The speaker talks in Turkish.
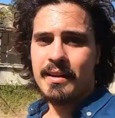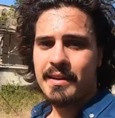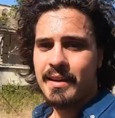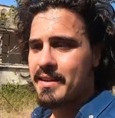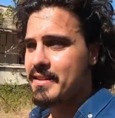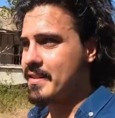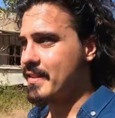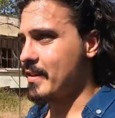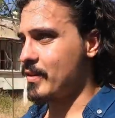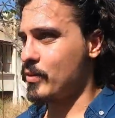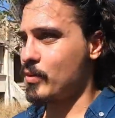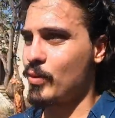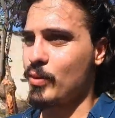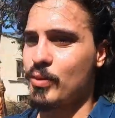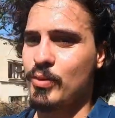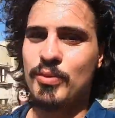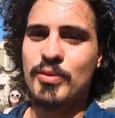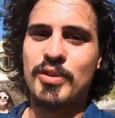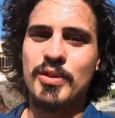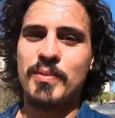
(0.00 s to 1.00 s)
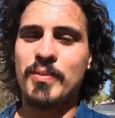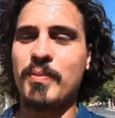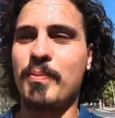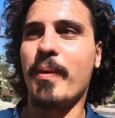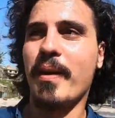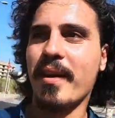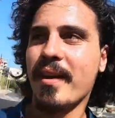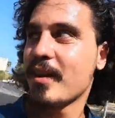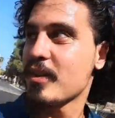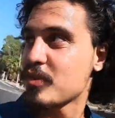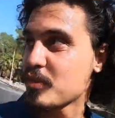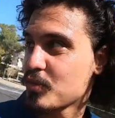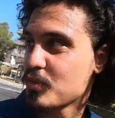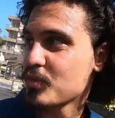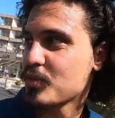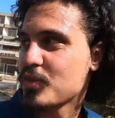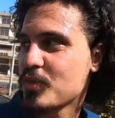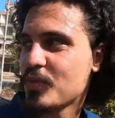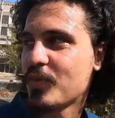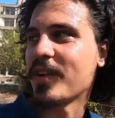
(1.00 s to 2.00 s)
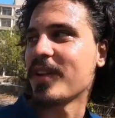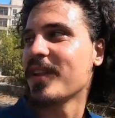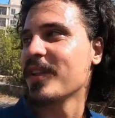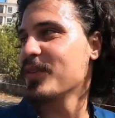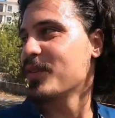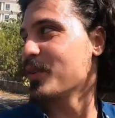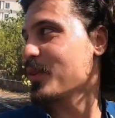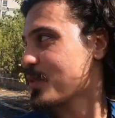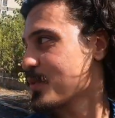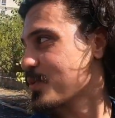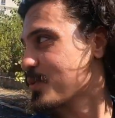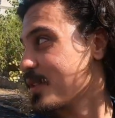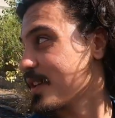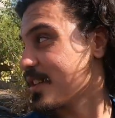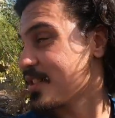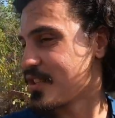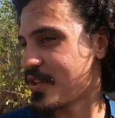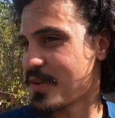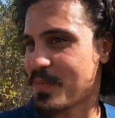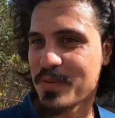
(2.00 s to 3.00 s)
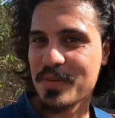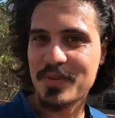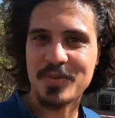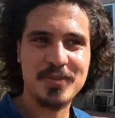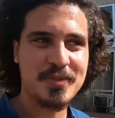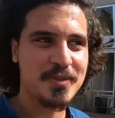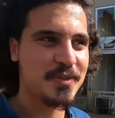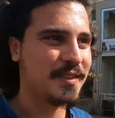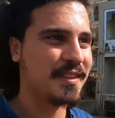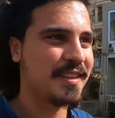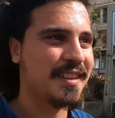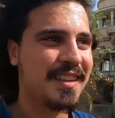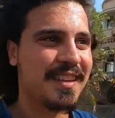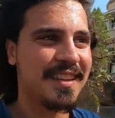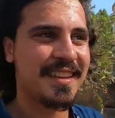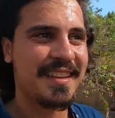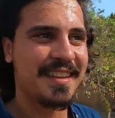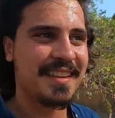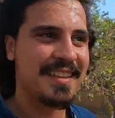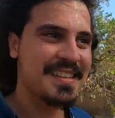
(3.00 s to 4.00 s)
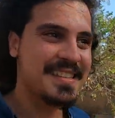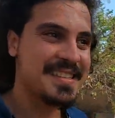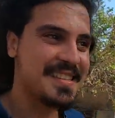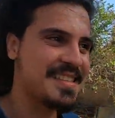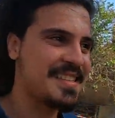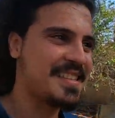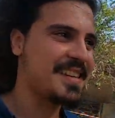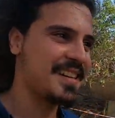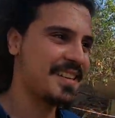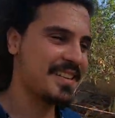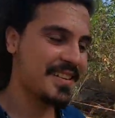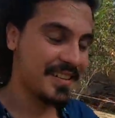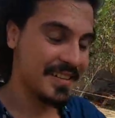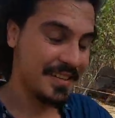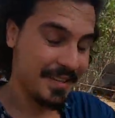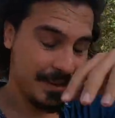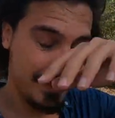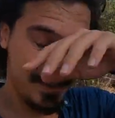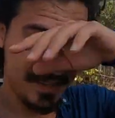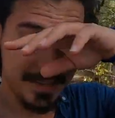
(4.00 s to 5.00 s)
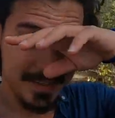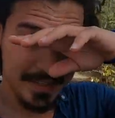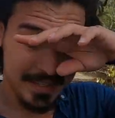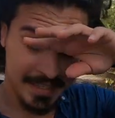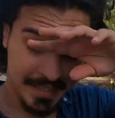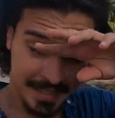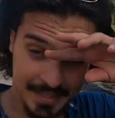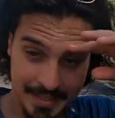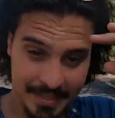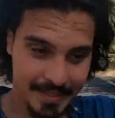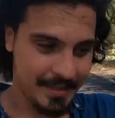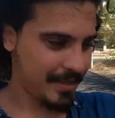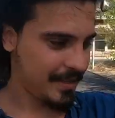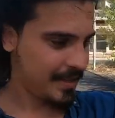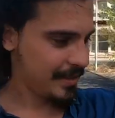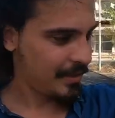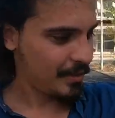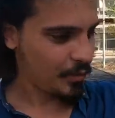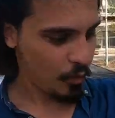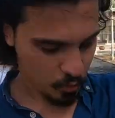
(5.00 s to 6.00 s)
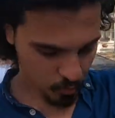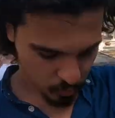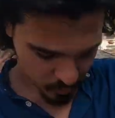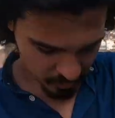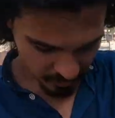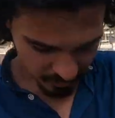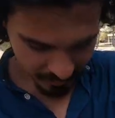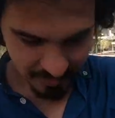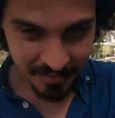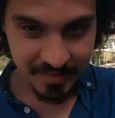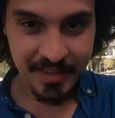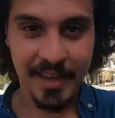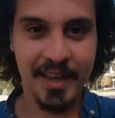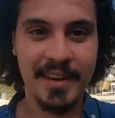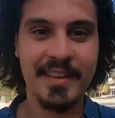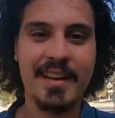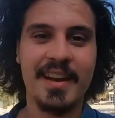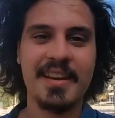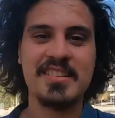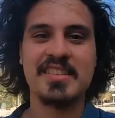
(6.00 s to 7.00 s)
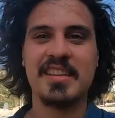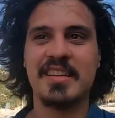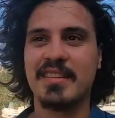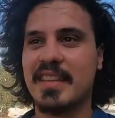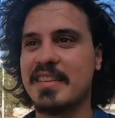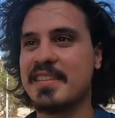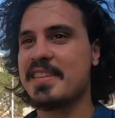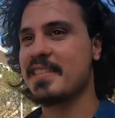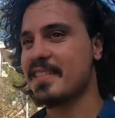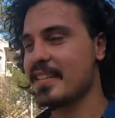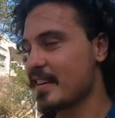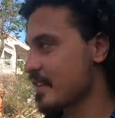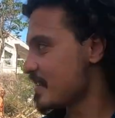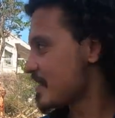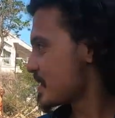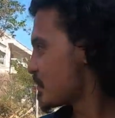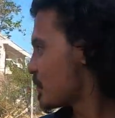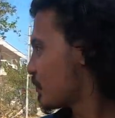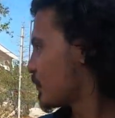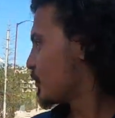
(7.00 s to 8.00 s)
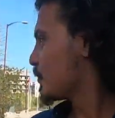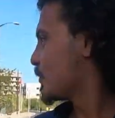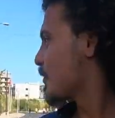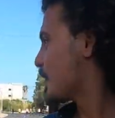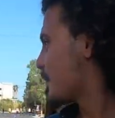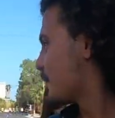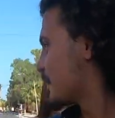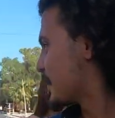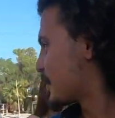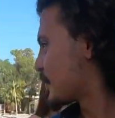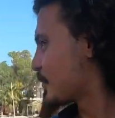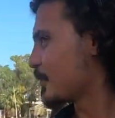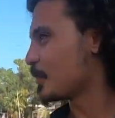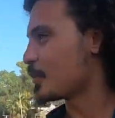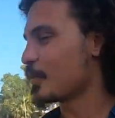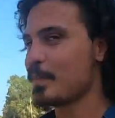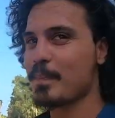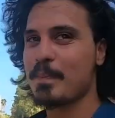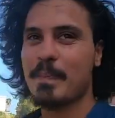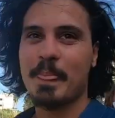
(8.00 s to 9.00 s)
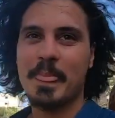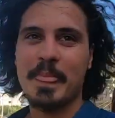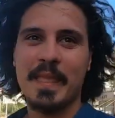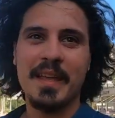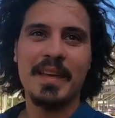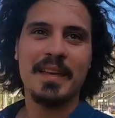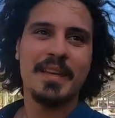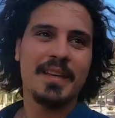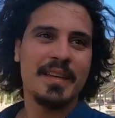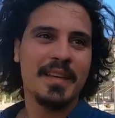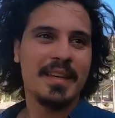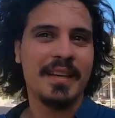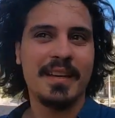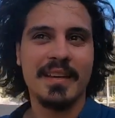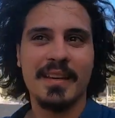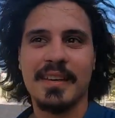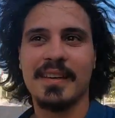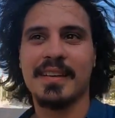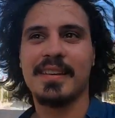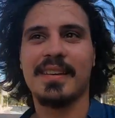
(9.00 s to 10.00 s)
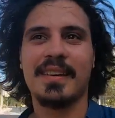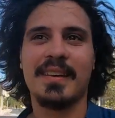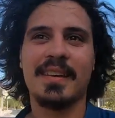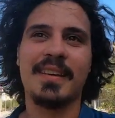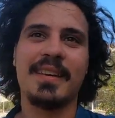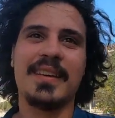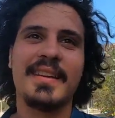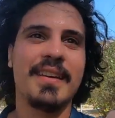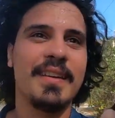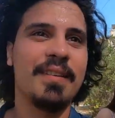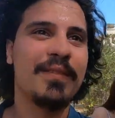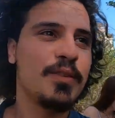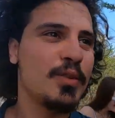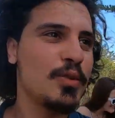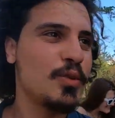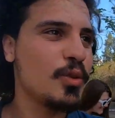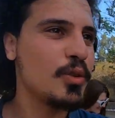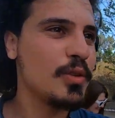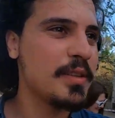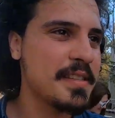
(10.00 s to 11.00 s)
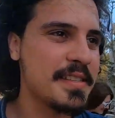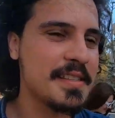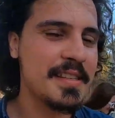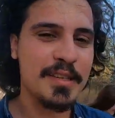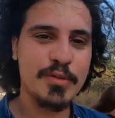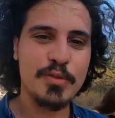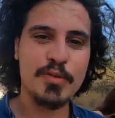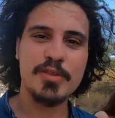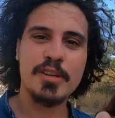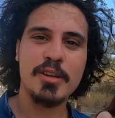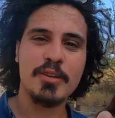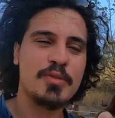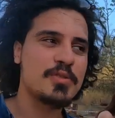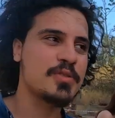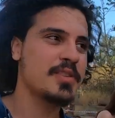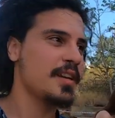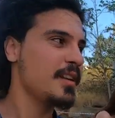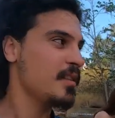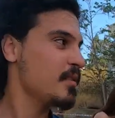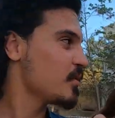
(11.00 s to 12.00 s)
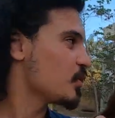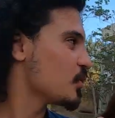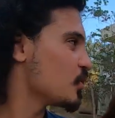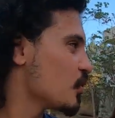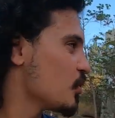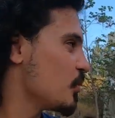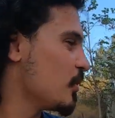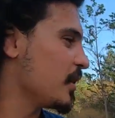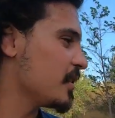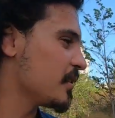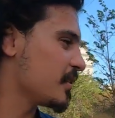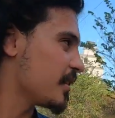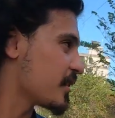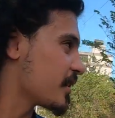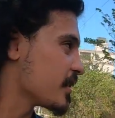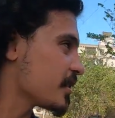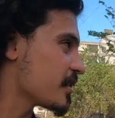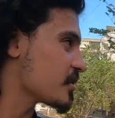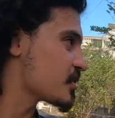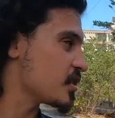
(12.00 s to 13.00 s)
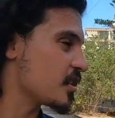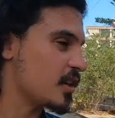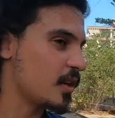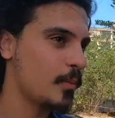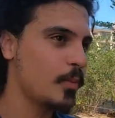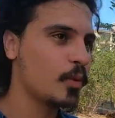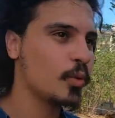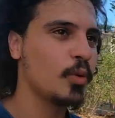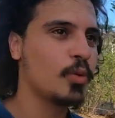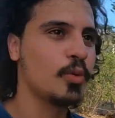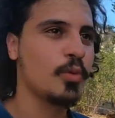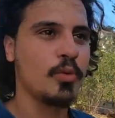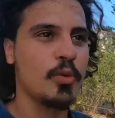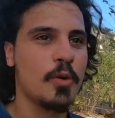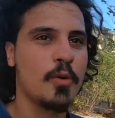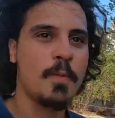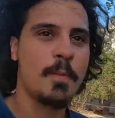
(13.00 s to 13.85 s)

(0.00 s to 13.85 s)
Ya gerçekten gördüğünüz gibi bayağı su su falan diyor. Su da içemiyoruz. Evet. Sıcak. O yüzden yani gerçekten desteklerinizi bu videodan bekliyorum. Ee, videoyu izleyin güzel güzel. Videoyu beğenin arkadaşlar. Abone olun.